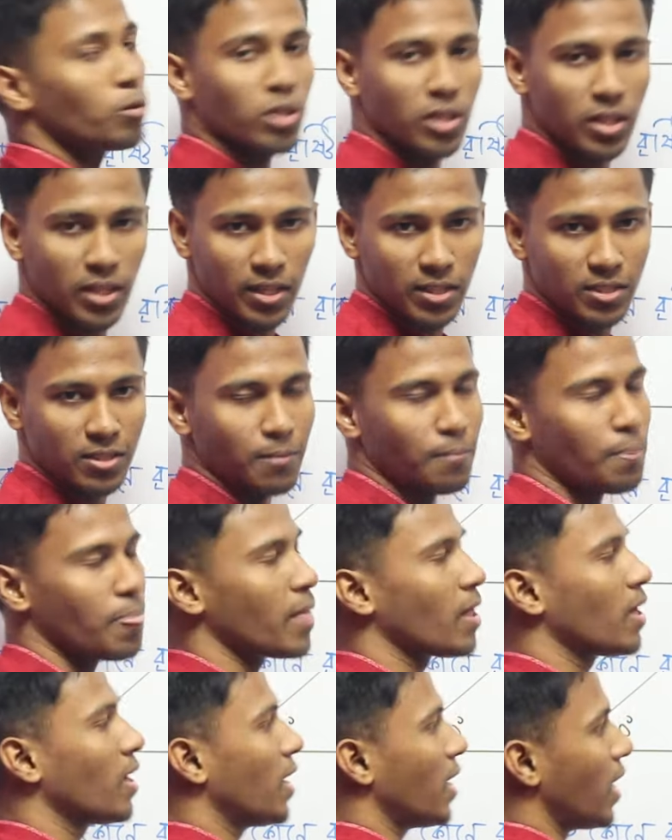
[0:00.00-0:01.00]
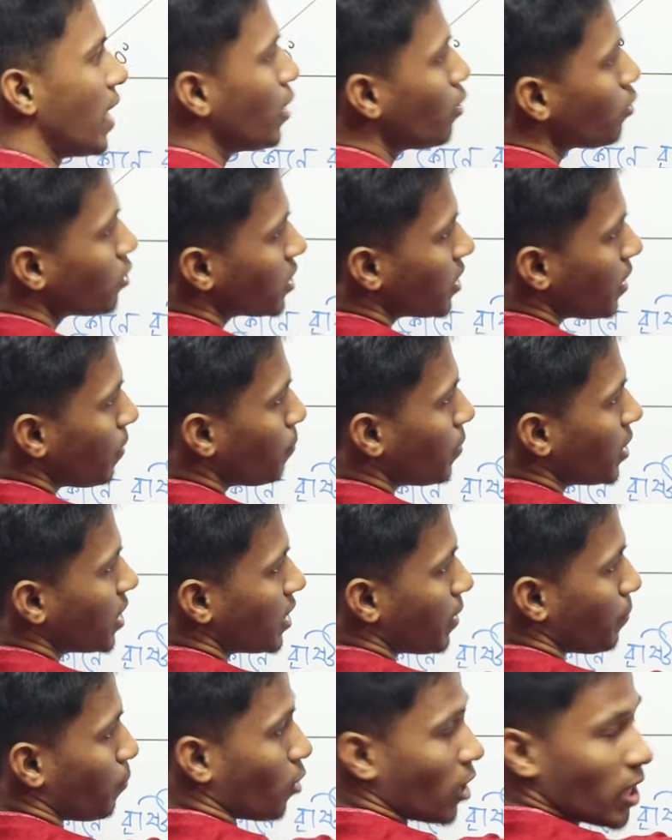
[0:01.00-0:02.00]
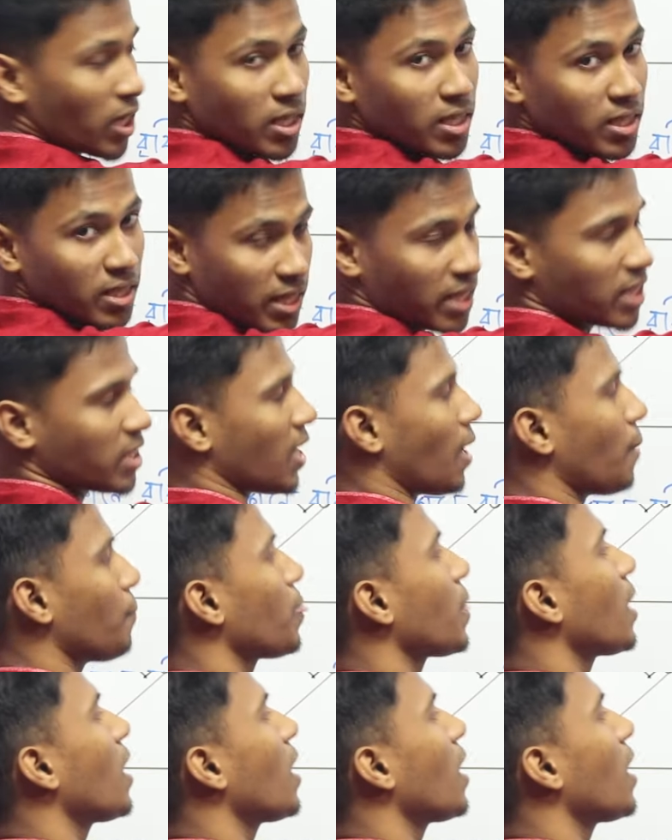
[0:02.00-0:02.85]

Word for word: পড়তে দেখছে এই হচ্ছে বৃষ্টি পড়ার দিকটা